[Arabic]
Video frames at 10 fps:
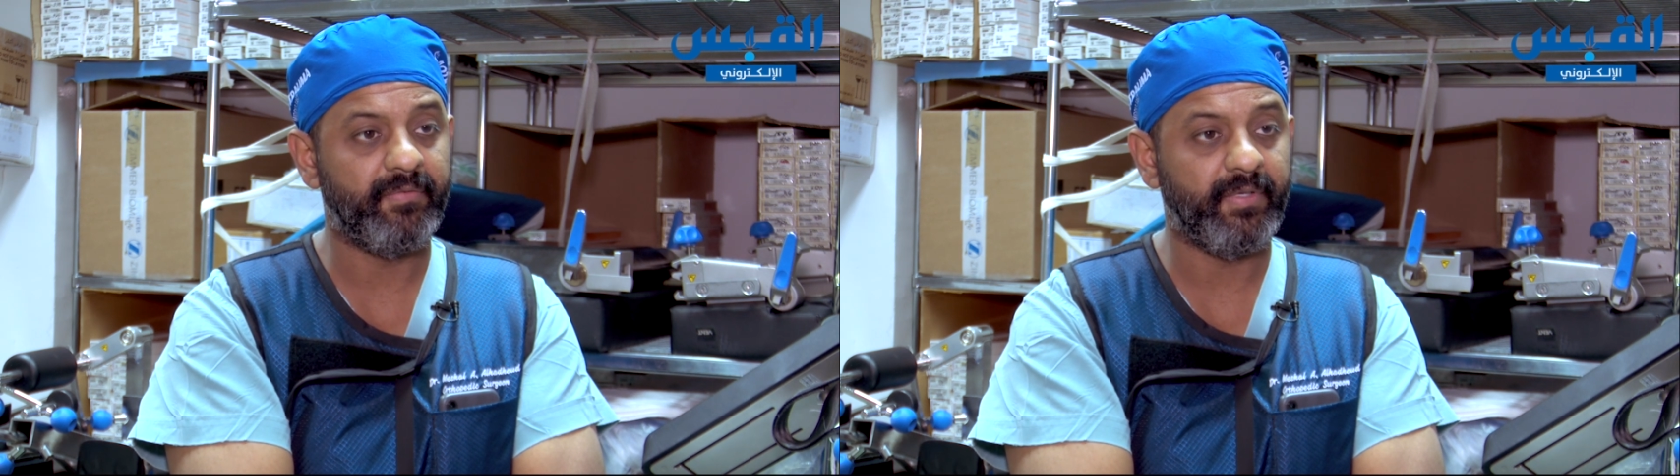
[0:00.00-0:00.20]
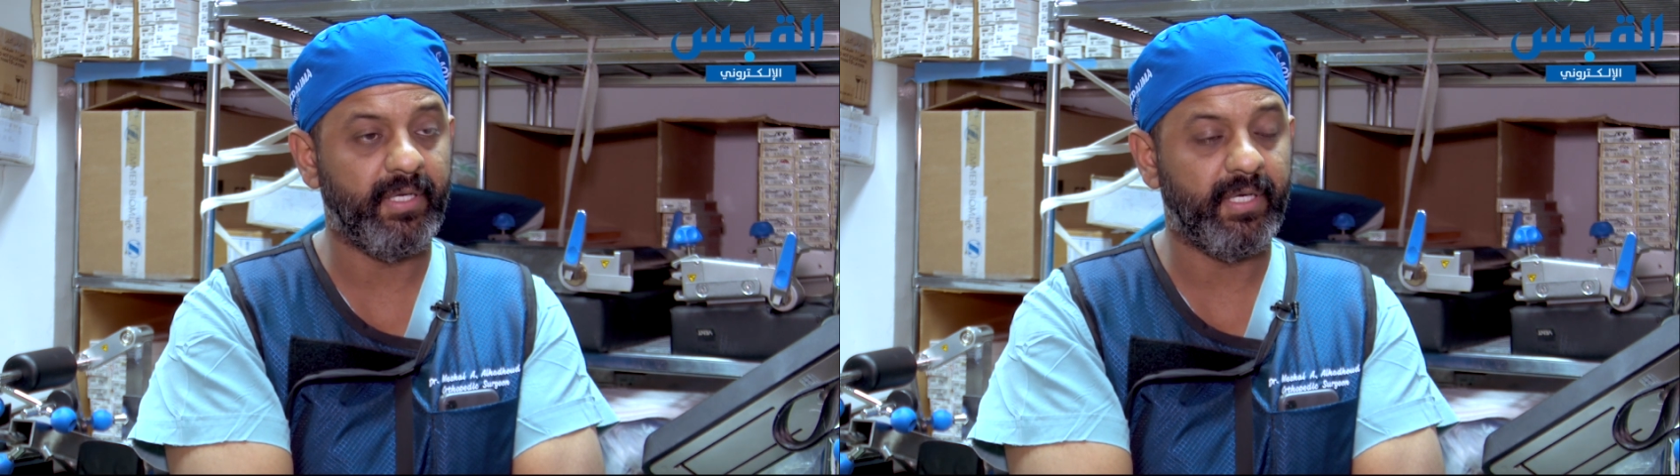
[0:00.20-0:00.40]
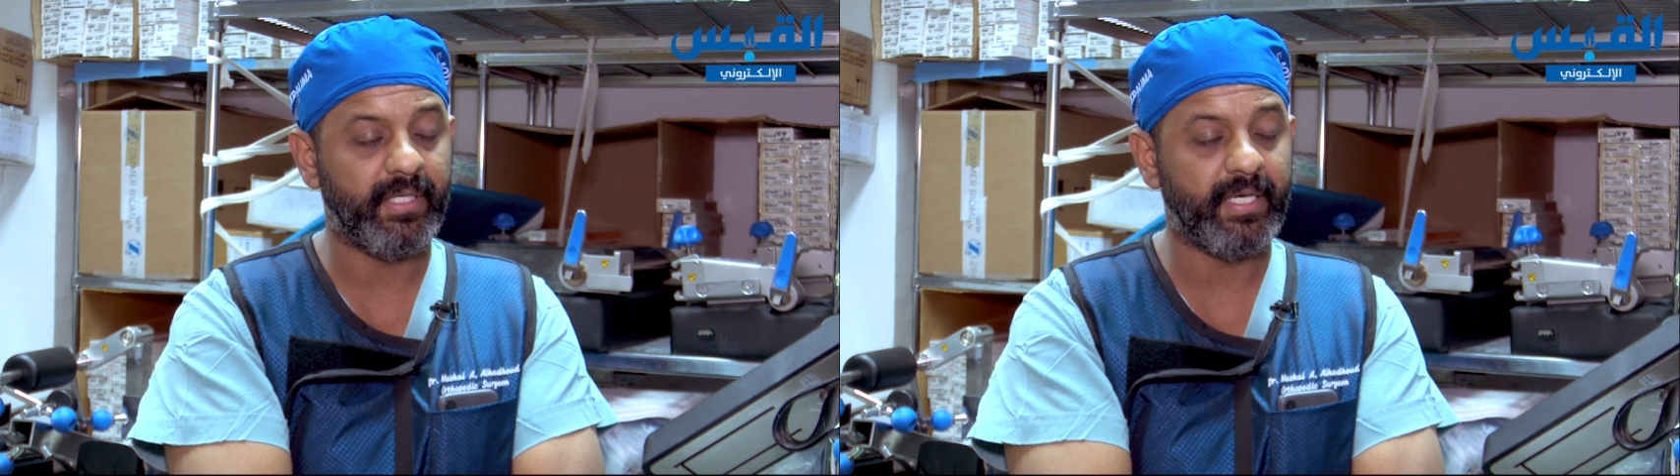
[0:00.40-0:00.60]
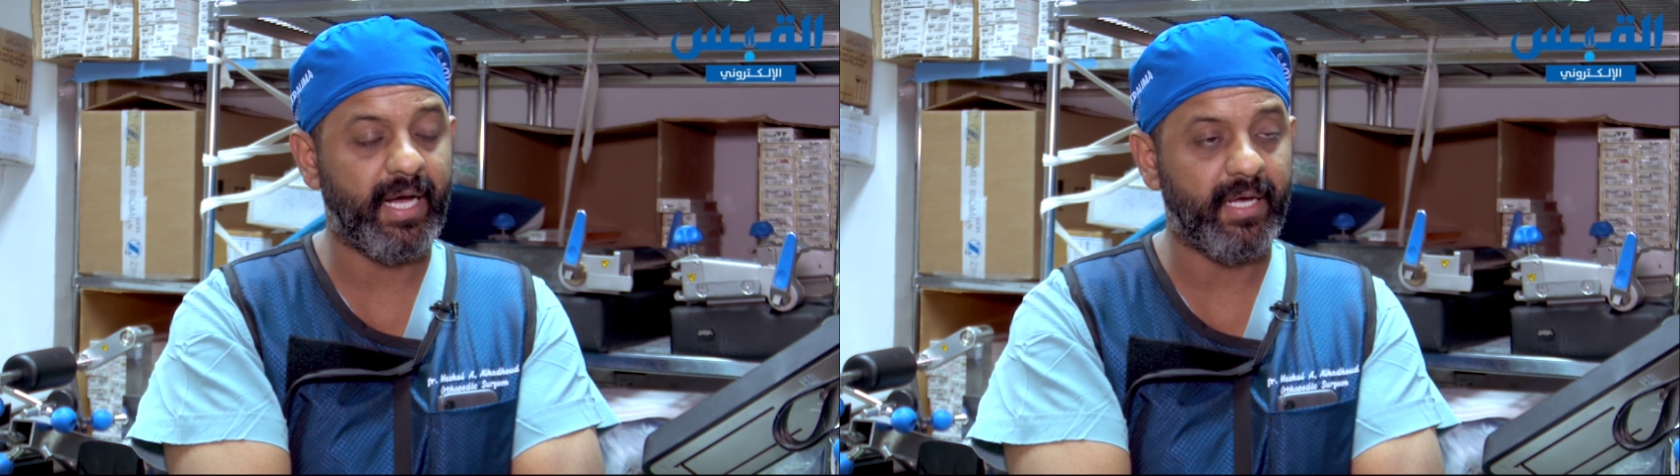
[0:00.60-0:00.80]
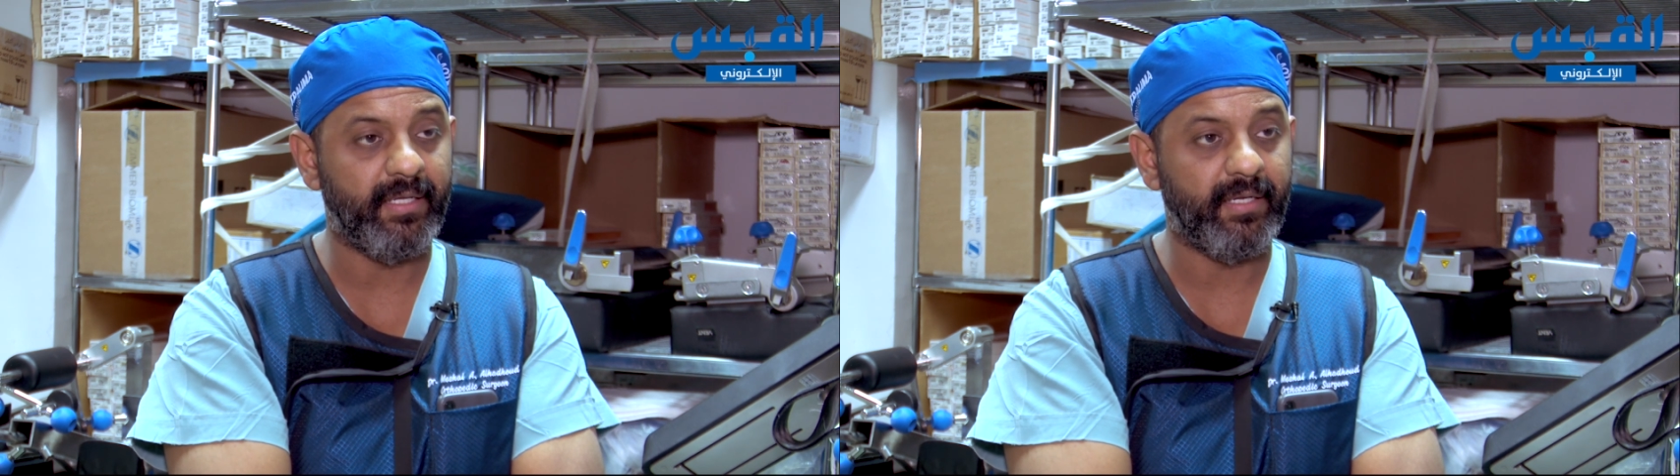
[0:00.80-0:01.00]
في
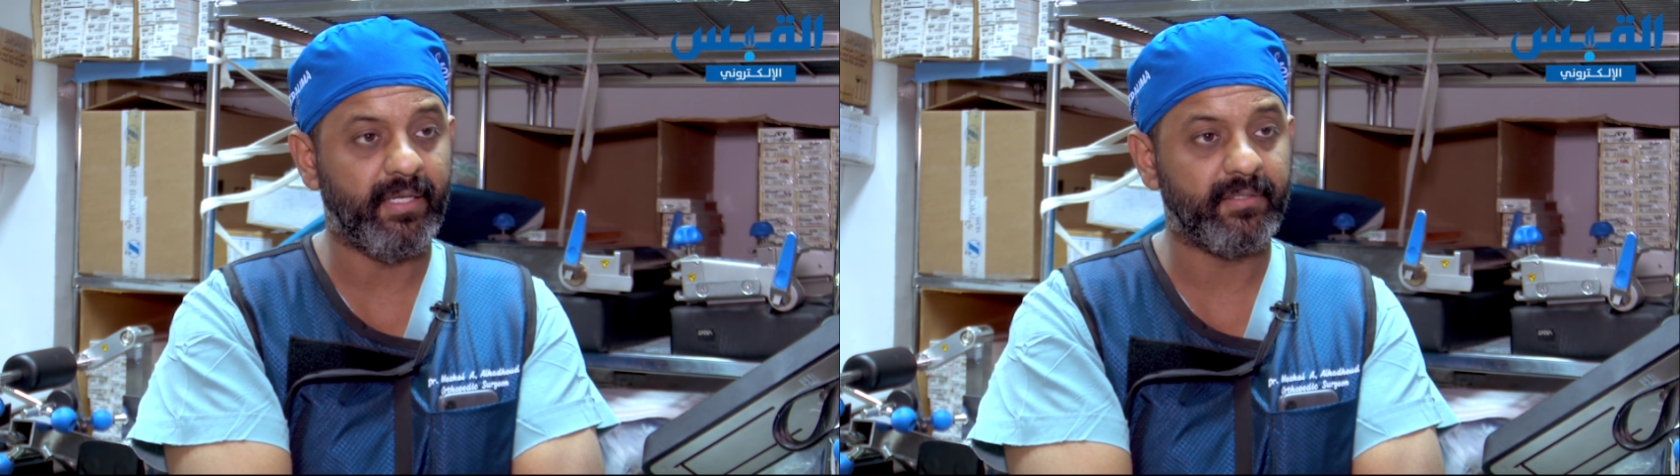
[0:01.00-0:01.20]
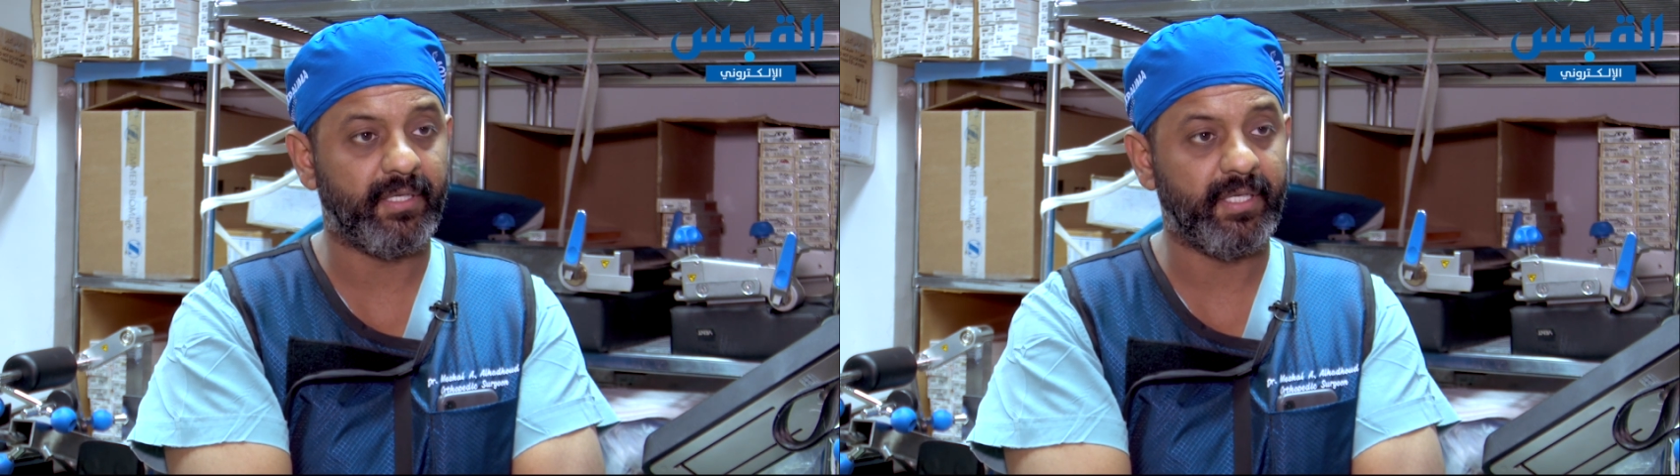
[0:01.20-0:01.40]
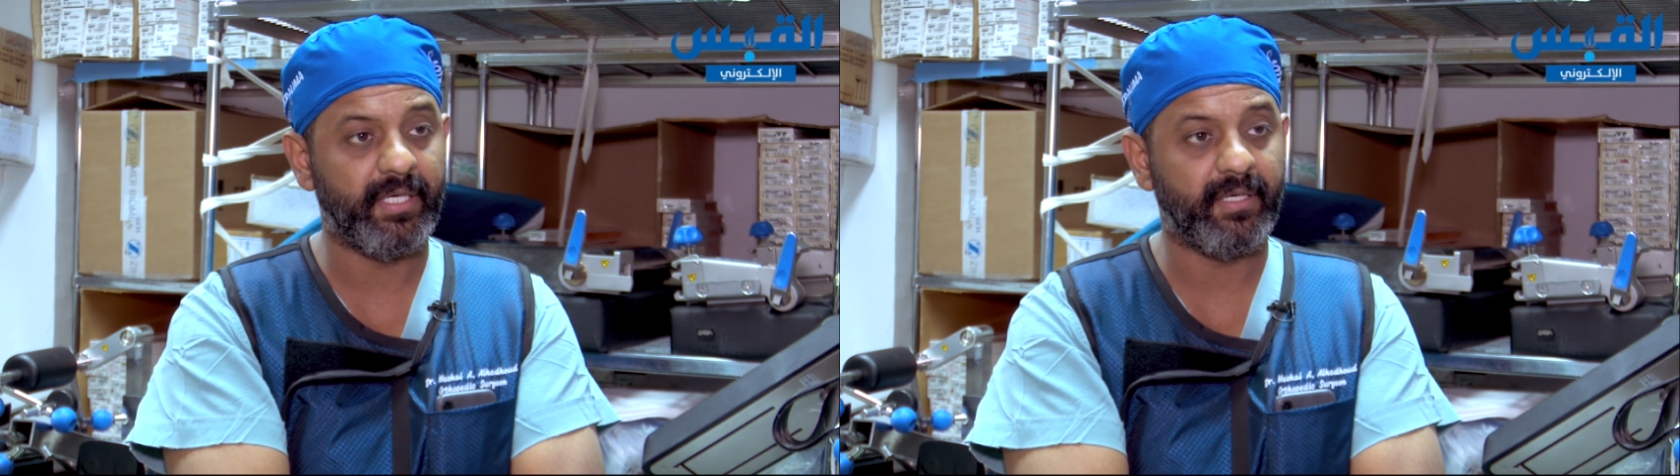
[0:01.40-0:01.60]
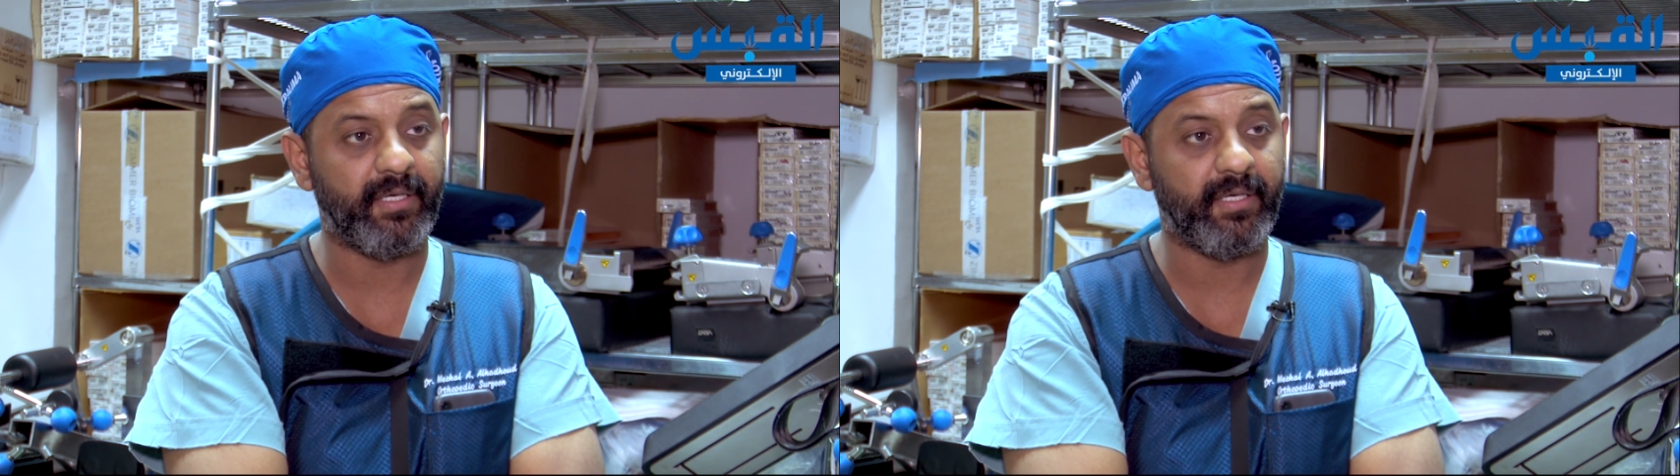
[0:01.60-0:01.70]
الكاحل عن طريق